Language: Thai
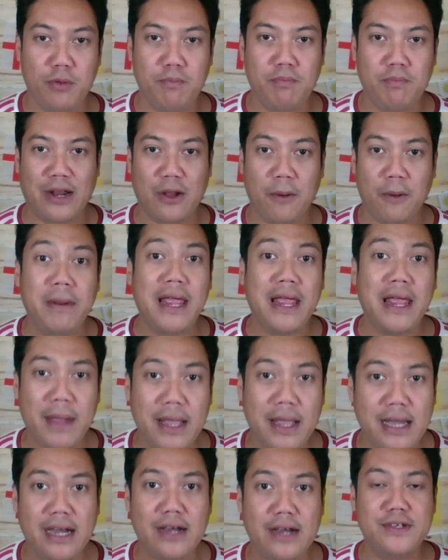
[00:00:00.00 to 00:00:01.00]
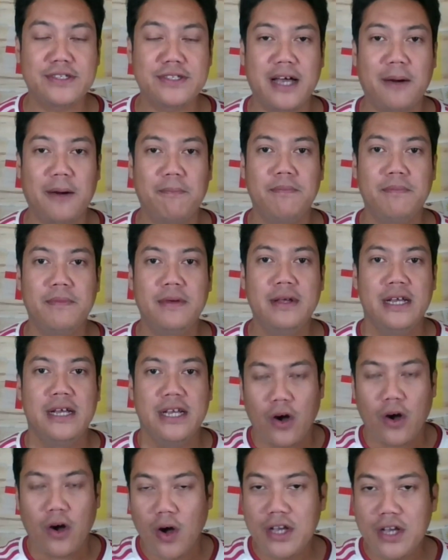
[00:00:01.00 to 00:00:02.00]
บาทของเพลย์เมคเกอร์ด้วยซ้ำ
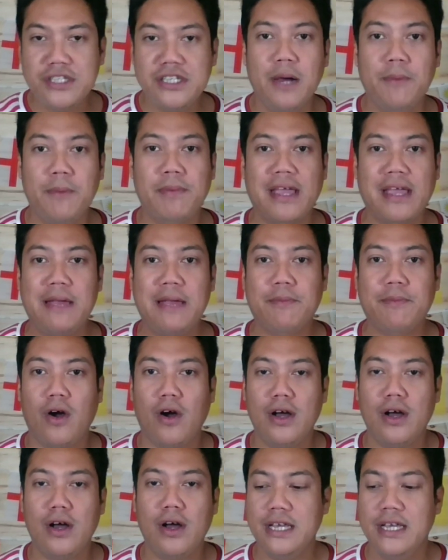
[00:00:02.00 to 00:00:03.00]
คอยเชื่อมเกมคอย